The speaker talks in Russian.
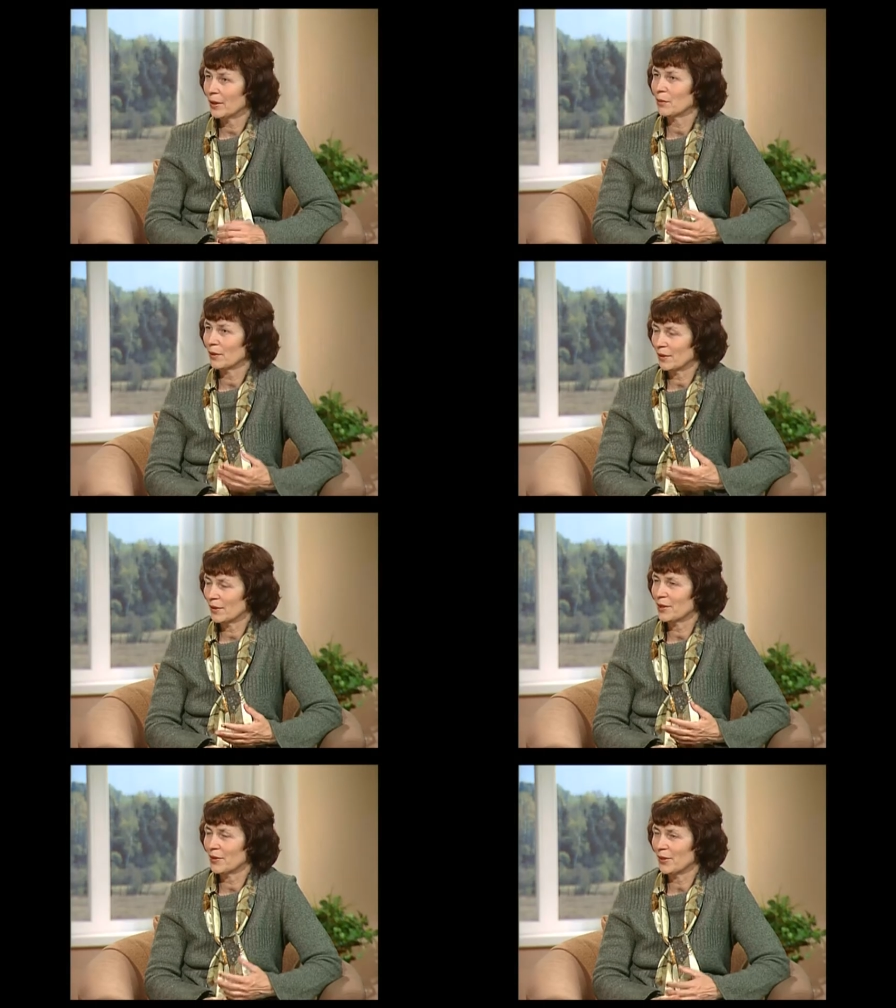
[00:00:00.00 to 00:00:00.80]
это было
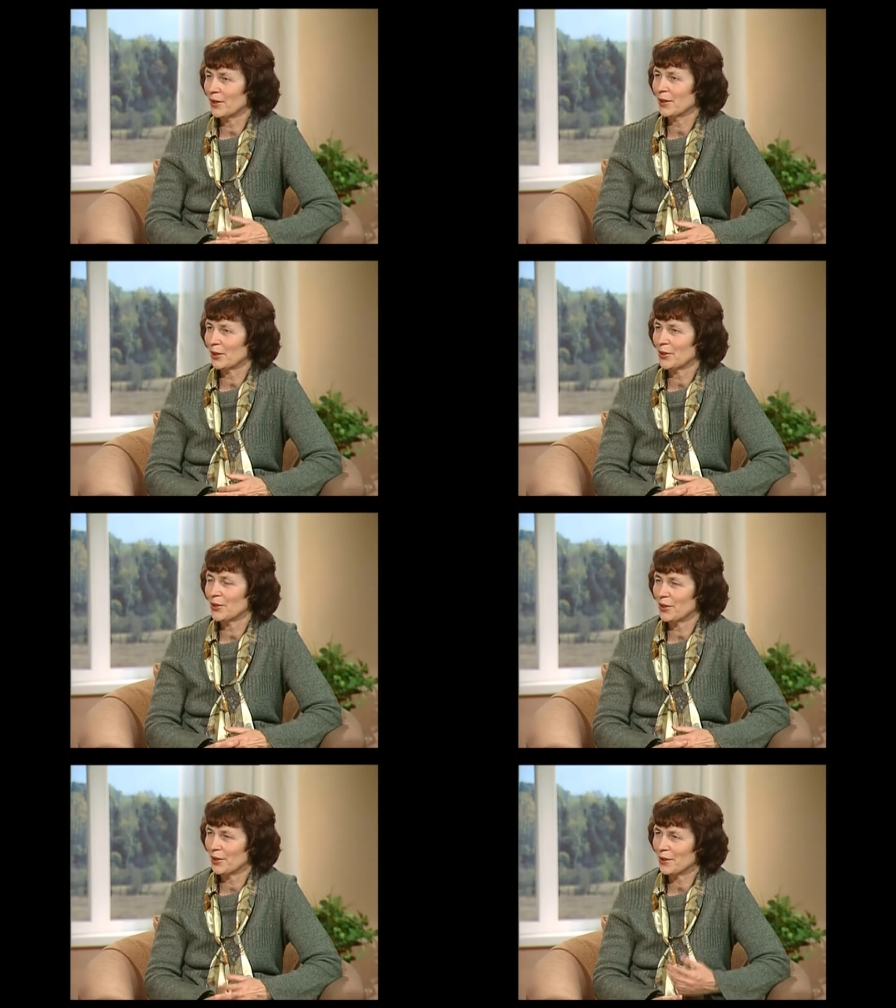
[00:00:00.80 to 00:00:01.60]
действительно
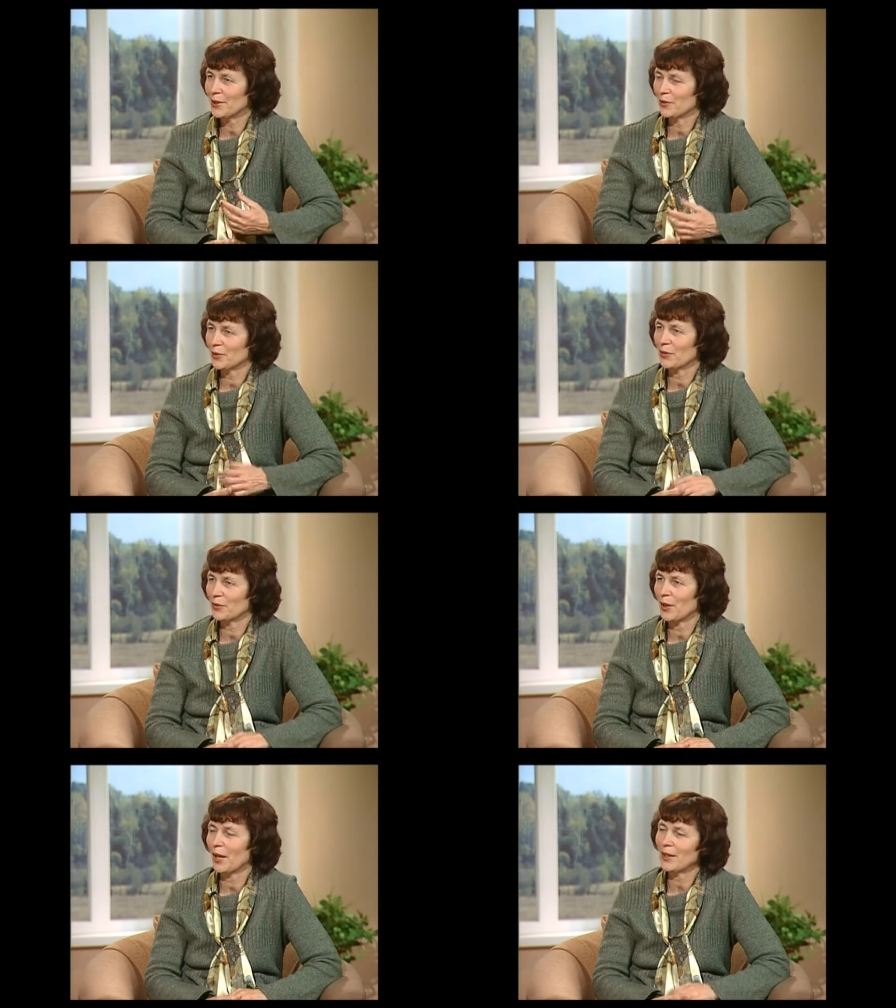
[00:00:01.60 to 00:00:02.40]
интересно. Вот.
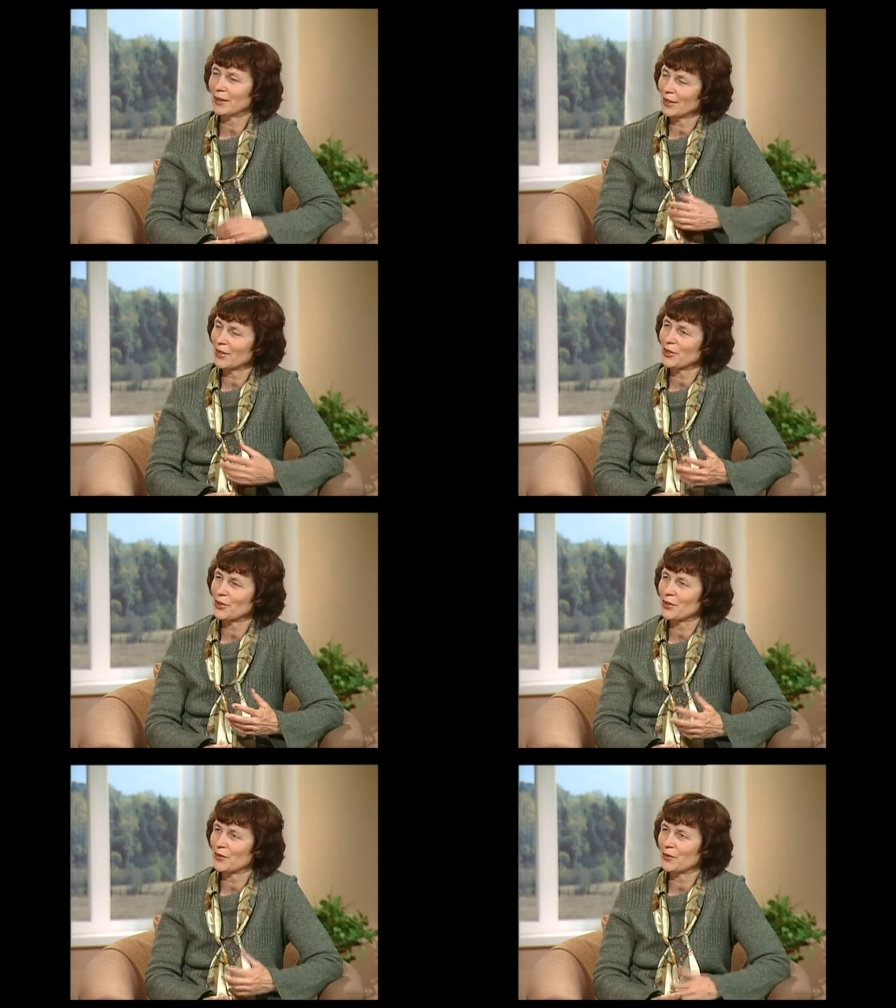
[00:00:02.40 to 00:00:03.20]
А как дальше
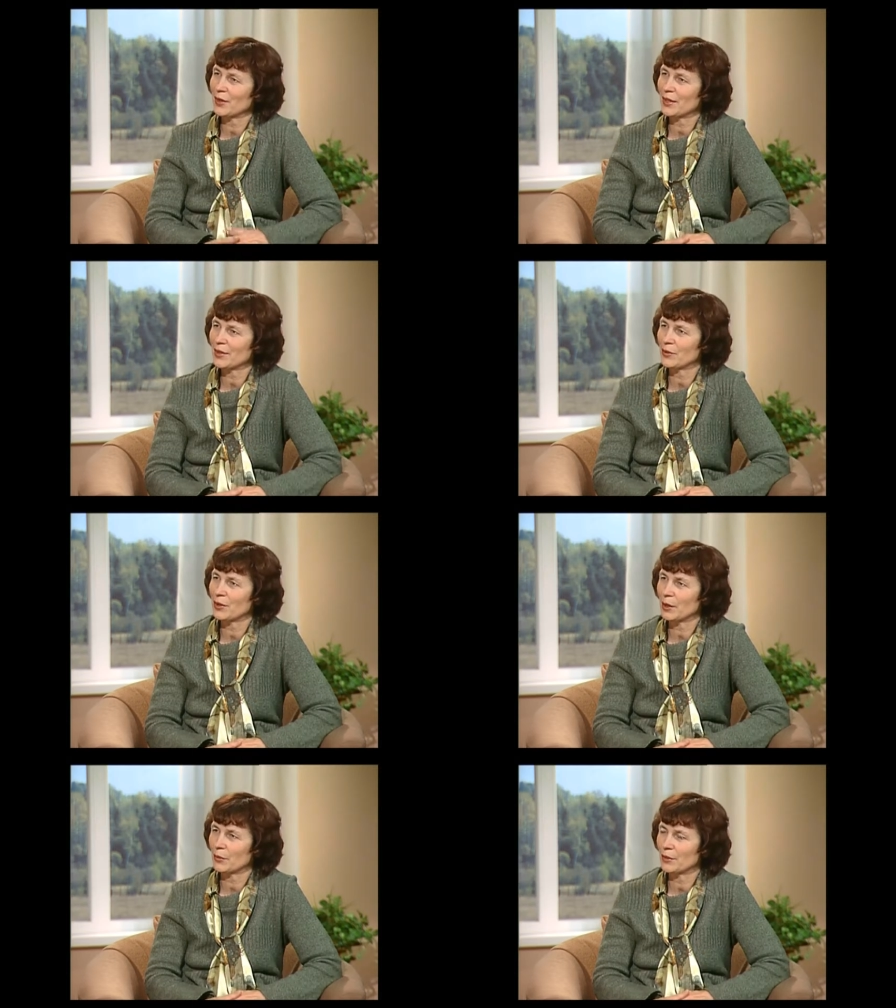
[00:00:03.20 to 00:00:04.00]
развивались
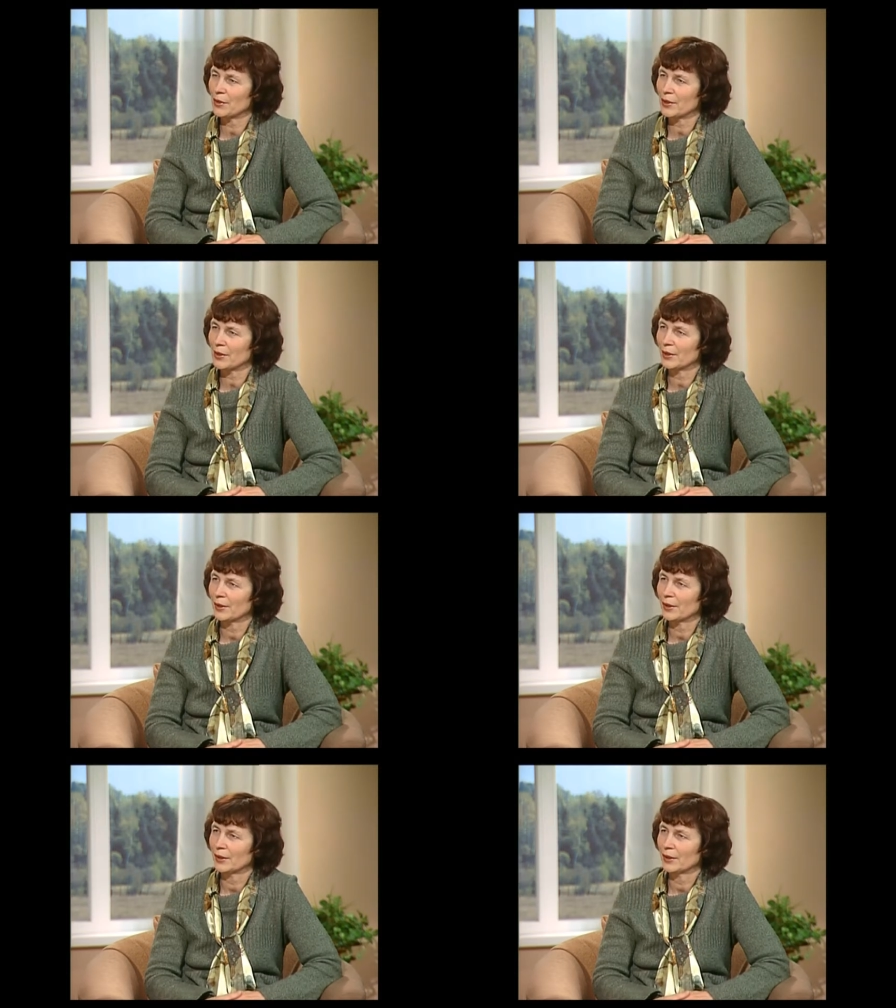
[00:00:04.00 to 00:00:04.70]
вот события?